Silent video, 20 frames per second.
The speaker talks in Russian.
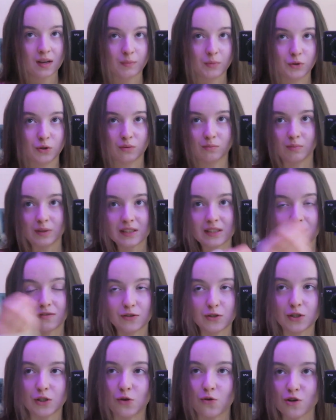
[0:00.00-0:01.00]
потом быстро
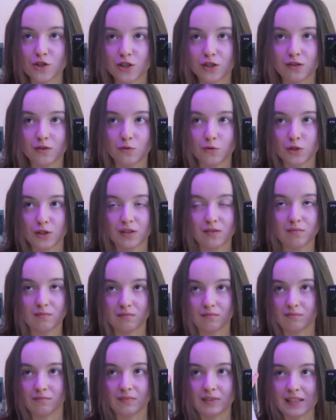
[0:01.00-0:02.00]
все закончится, и
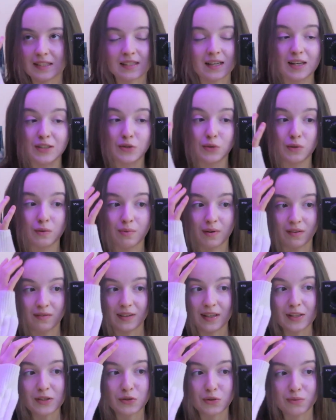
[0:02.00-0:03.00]
нужно искать какую-то
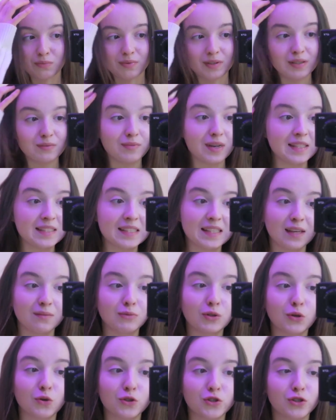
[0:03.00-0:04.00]
профессию, понимать,
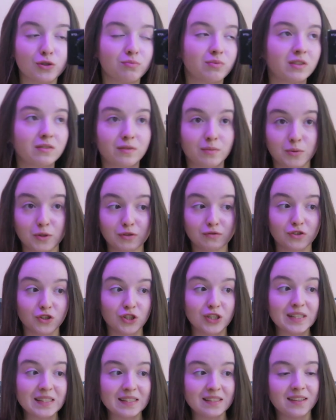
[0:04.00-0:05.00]
кем ты хочешь быть вообще в
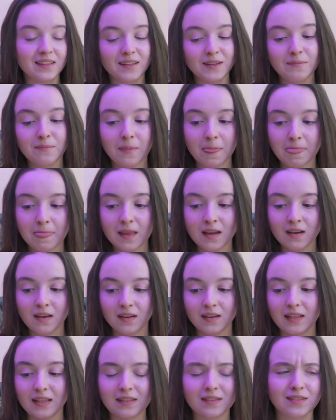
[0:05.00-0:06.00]
жизни.
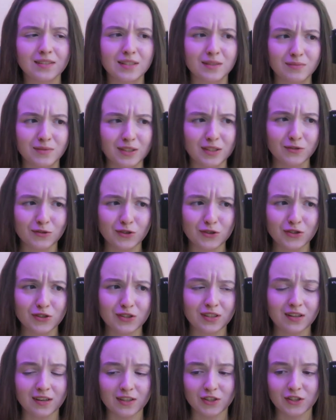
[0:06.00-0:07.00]
И это на самом деле очень
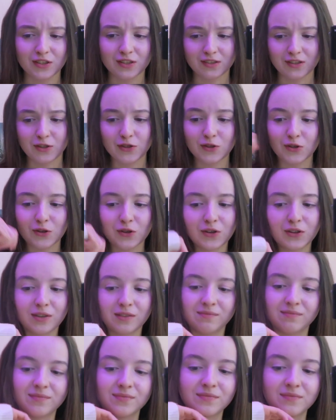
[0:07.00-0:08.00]
страшно.
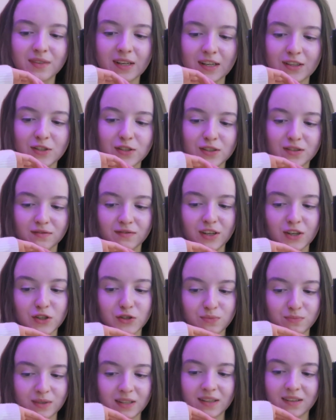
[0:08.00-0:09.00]
Еще, мне кажется, в
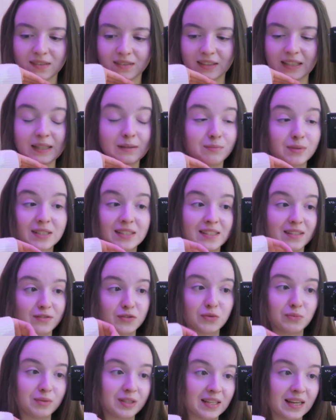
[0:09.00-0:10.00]
нашем мире так быстро
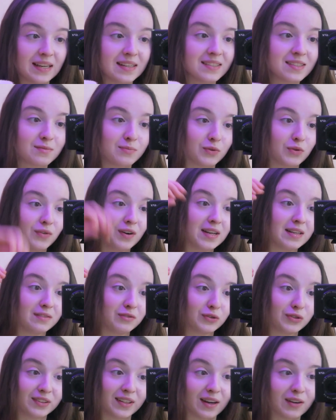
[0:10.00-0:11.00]
все меняется,
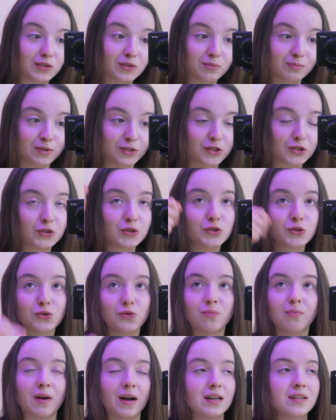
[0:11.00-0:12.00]
буквально вот так вот, по
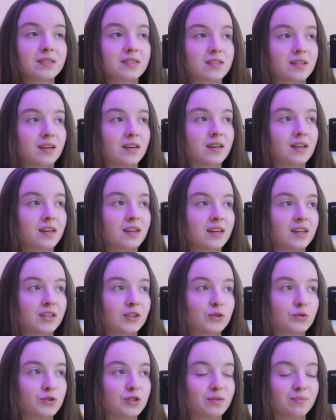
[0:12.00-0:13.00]
щелчку пальца.
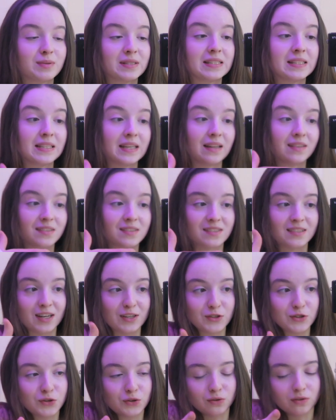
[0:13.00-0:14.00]
Нужно постоянно
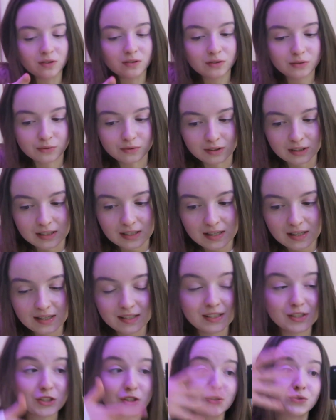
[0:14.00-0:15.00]
знать, что
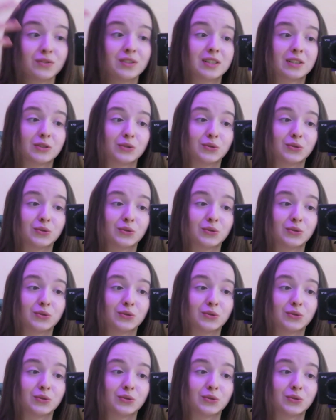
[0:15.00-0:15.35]
актуально, что не